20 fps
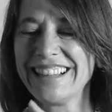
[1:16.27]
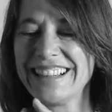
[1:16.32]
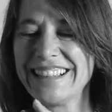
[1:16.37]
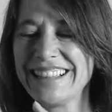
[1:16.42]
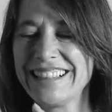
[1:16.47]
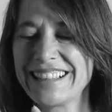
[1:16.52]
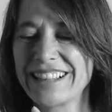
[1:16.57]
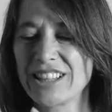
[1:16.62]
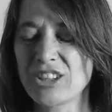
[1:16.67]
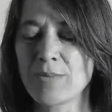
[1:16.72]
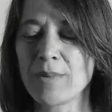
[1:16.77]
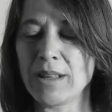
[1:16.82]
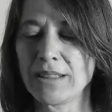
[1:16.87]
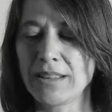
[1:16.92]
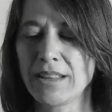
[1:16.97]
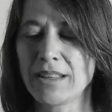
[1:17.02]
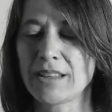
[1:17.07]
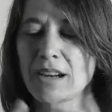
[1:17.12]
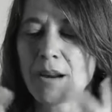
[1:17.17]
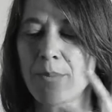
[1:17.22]
eh, che ci
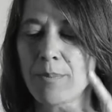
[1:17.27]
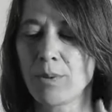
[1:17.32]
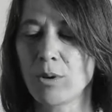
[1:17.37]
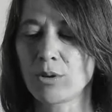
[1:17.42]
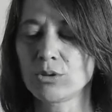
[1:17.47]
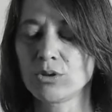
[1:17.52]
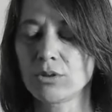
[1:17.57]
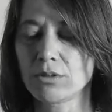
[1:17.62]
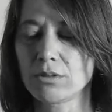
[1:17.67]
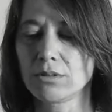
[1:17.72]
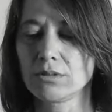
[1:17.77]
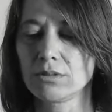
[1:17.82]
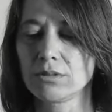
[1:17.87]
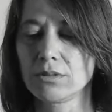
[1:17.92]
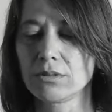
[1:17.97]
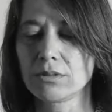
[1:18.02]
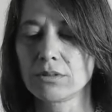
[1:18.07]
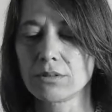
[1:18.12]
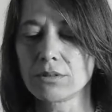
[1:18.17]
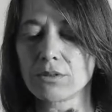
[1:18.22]
mette in rapporto
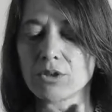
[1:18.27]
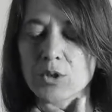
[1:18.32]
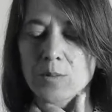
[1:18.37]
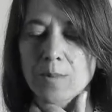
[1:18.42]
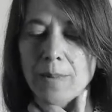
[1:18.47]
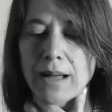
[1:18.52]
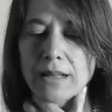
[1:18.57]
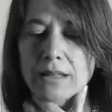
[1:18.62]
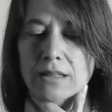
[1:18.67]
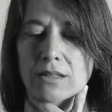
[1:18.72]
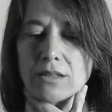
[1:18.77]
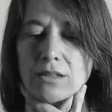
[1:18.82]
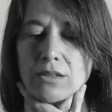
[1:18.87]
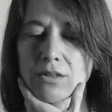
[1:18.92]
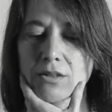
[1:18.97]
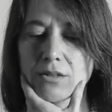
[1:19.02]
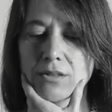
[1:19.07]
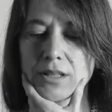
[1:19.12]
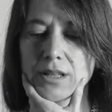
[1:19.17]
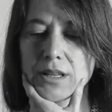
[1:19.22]
con eh, lo
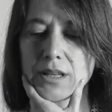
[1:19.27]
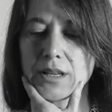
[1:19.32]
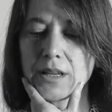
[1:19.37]
spazio,